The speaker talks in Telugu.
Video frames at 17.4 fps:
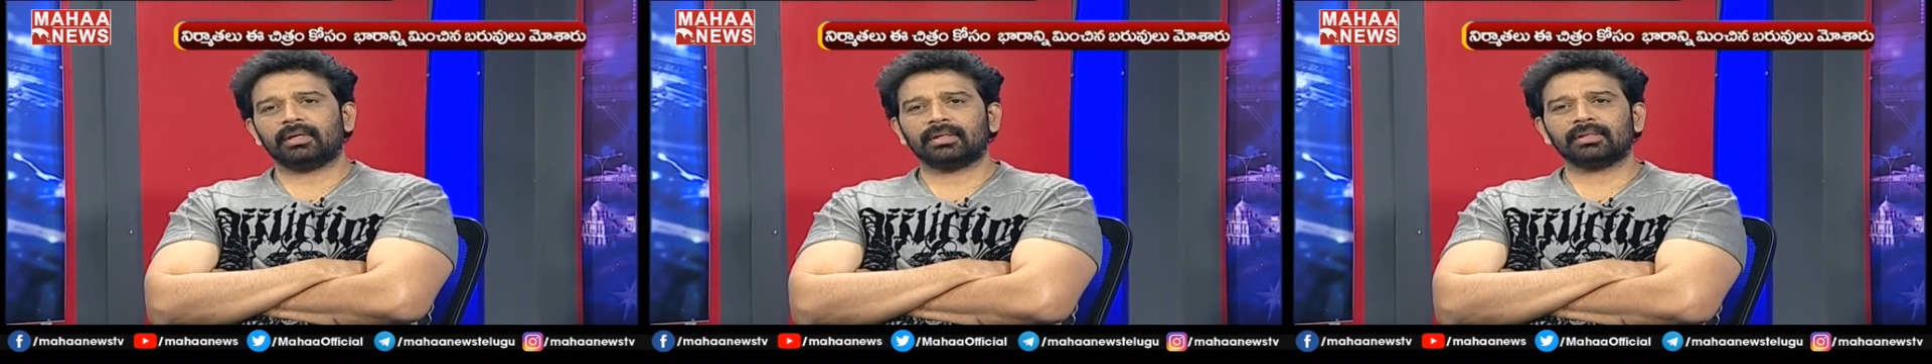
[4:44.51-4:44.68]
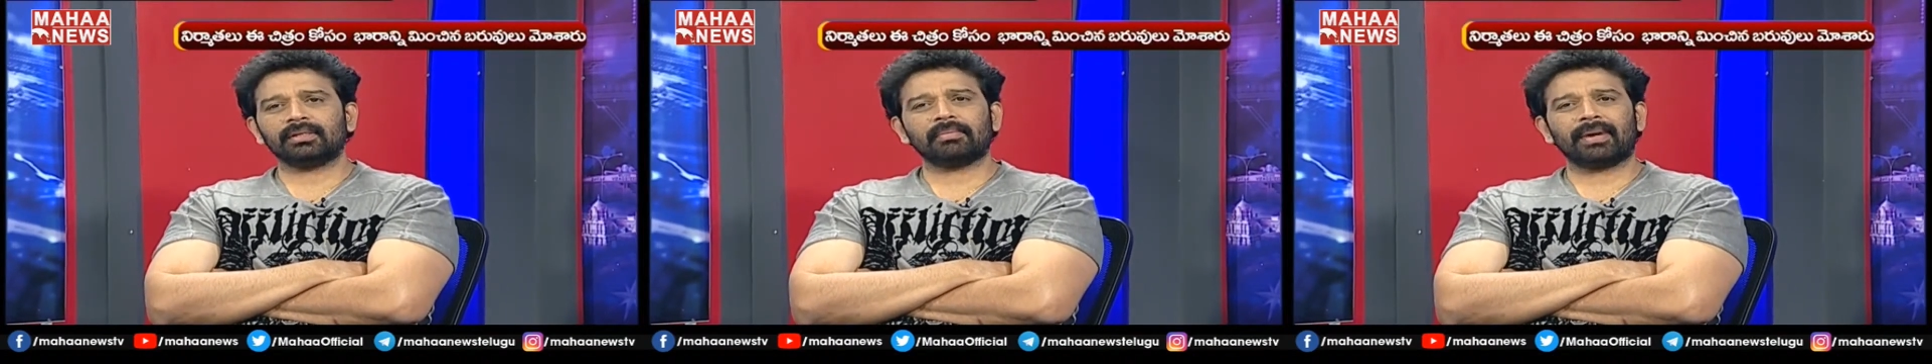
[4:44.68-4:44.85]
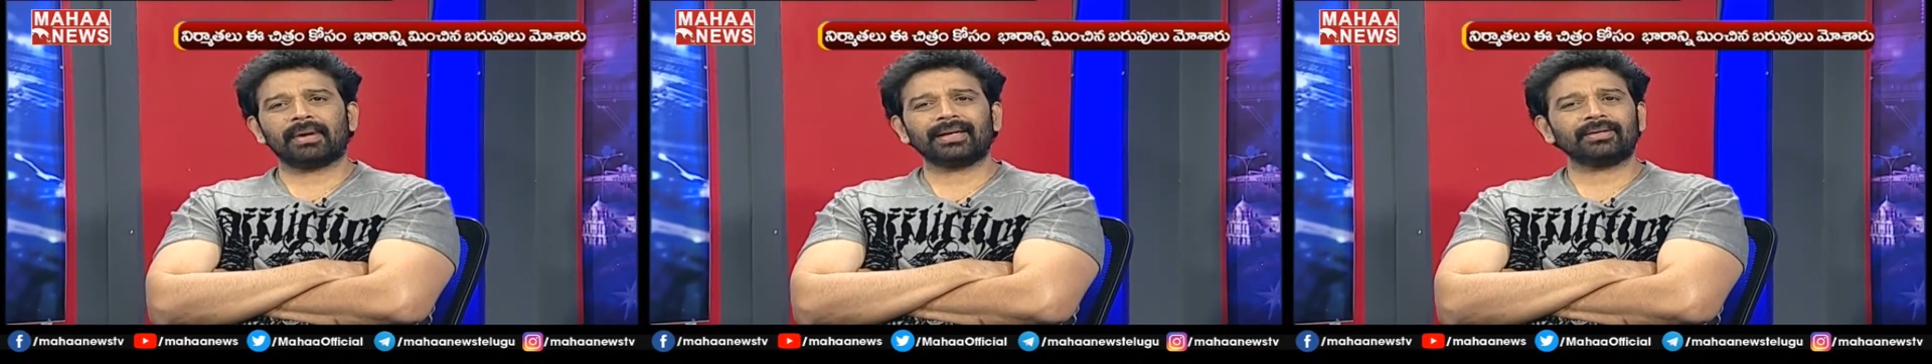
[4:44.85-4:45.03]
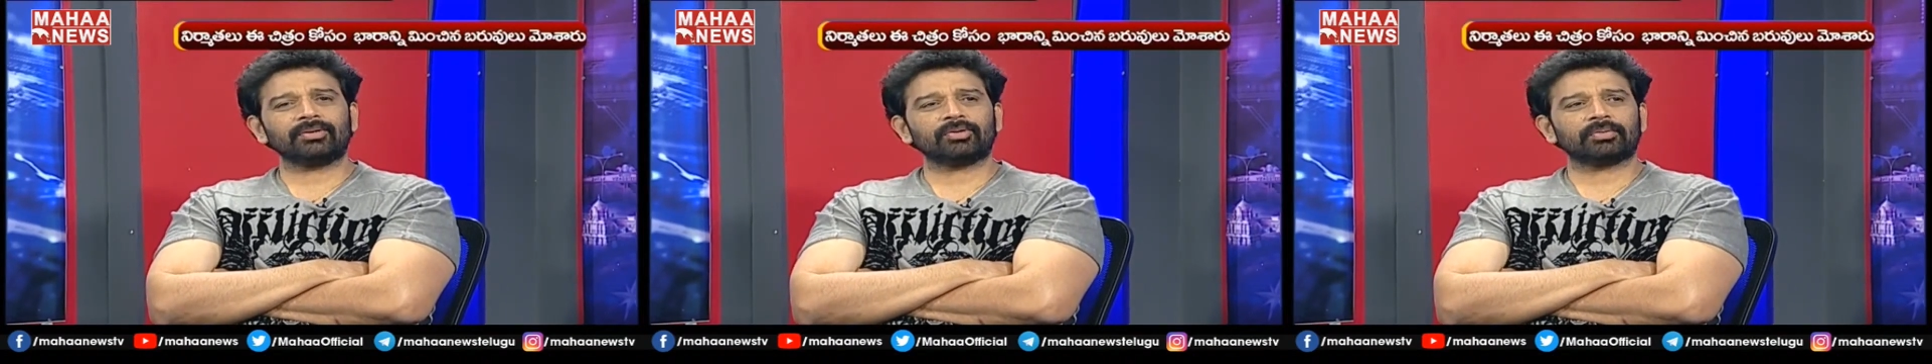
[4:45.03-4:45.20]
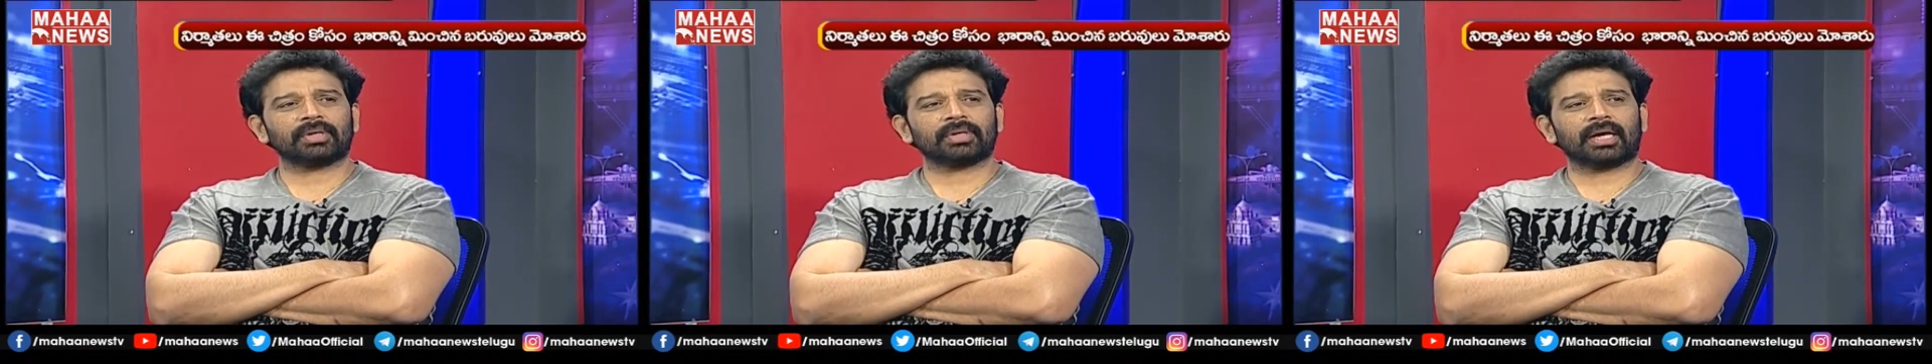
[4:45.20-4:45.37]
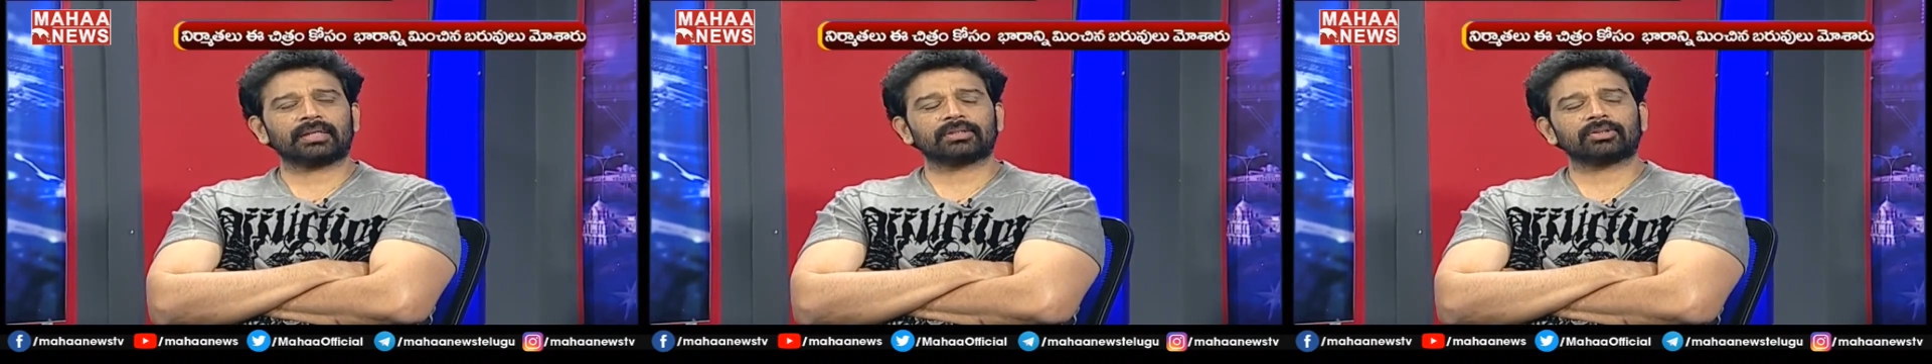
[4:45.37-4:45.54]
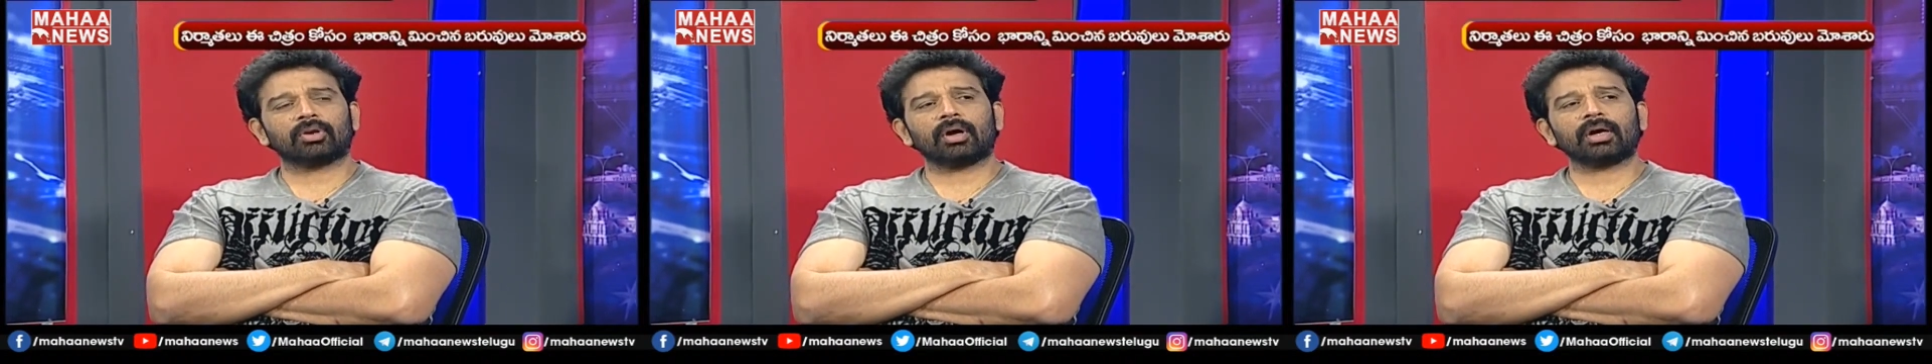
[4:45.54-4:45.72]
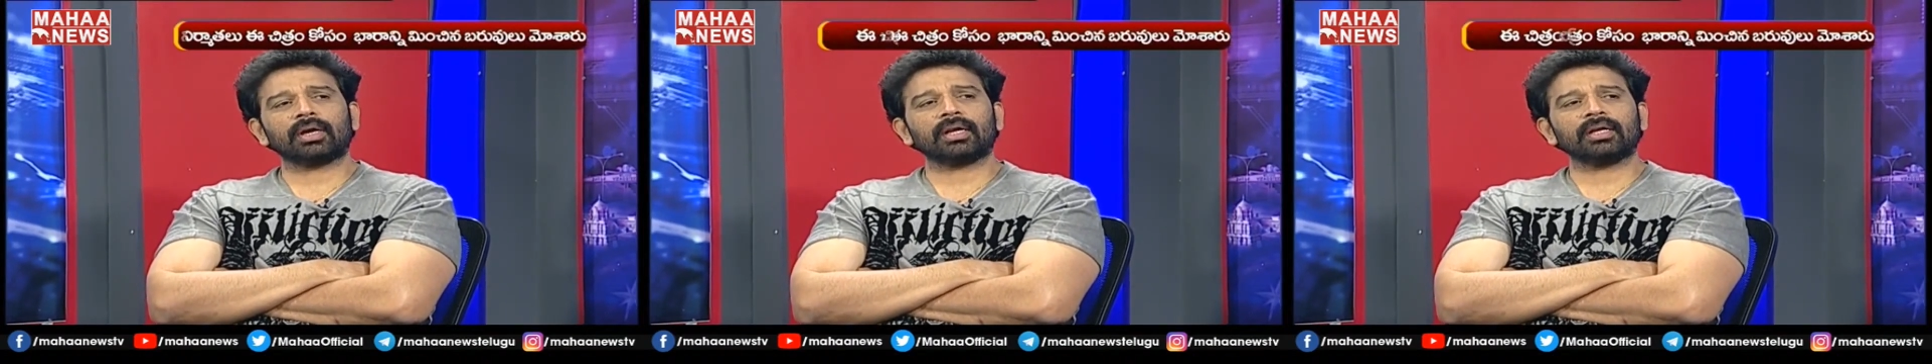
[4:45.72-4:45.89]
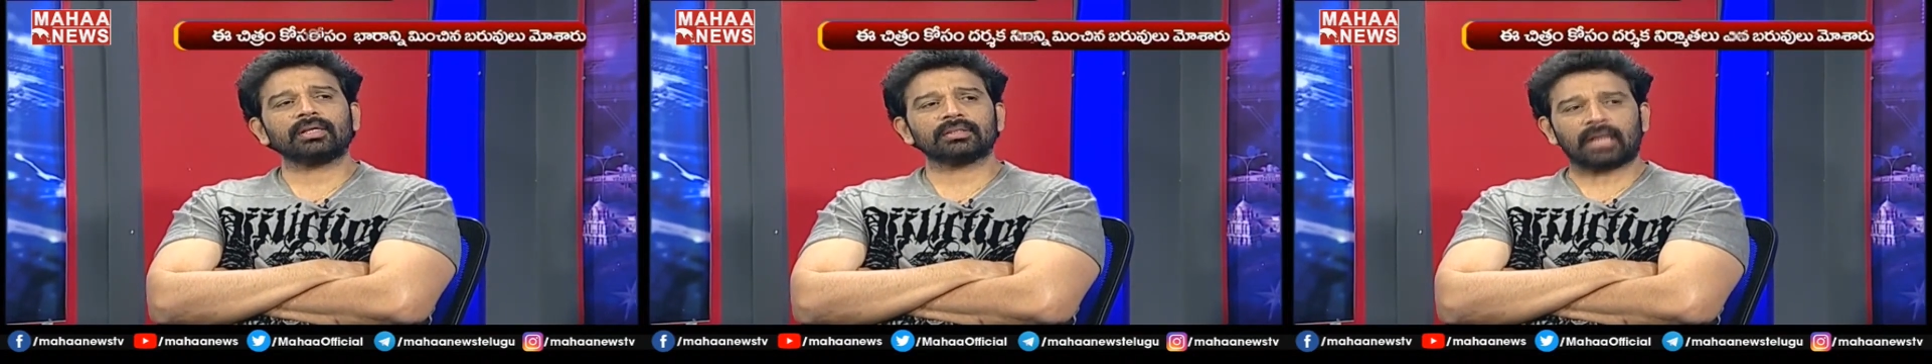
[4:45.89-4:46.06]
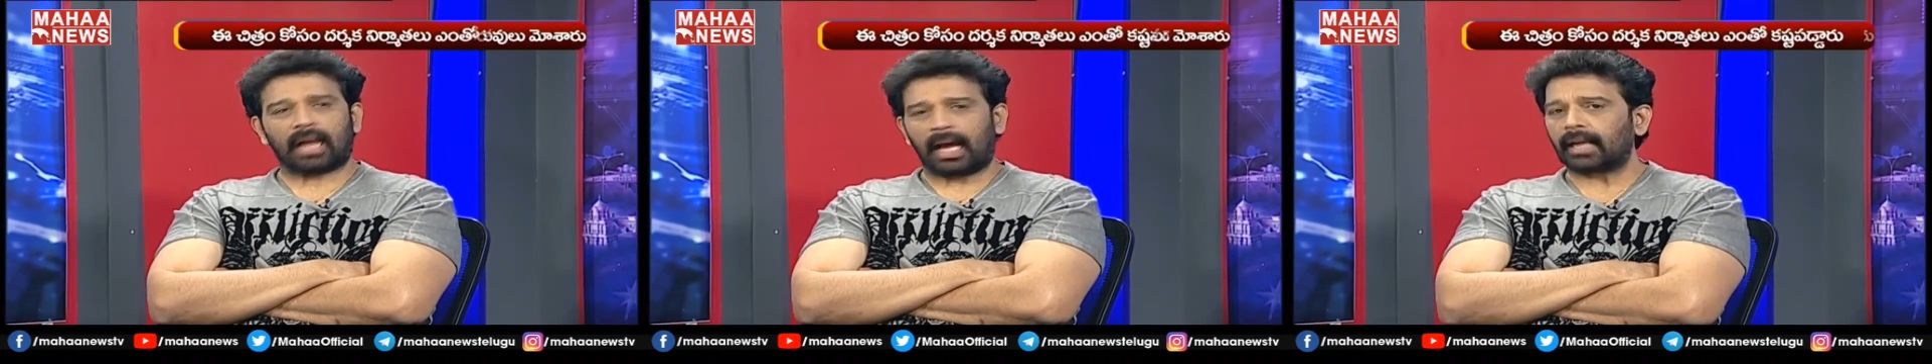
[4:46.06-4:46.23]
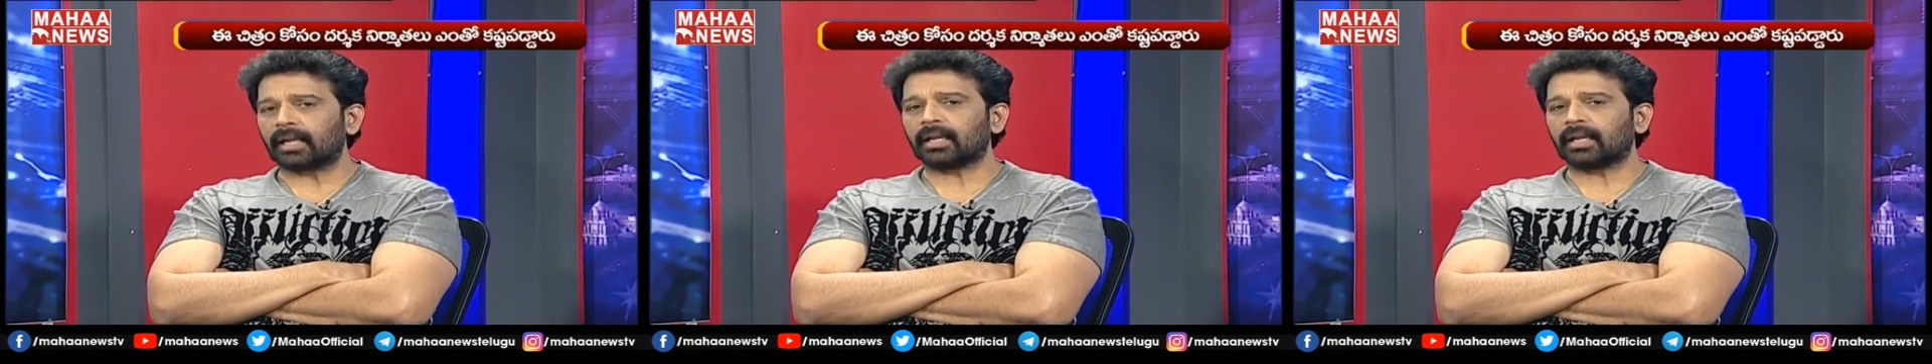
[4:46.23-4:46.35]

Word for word: ఇట్ మ్యాటర్ టు మీ యాజ్ లాంగ్ యాజ్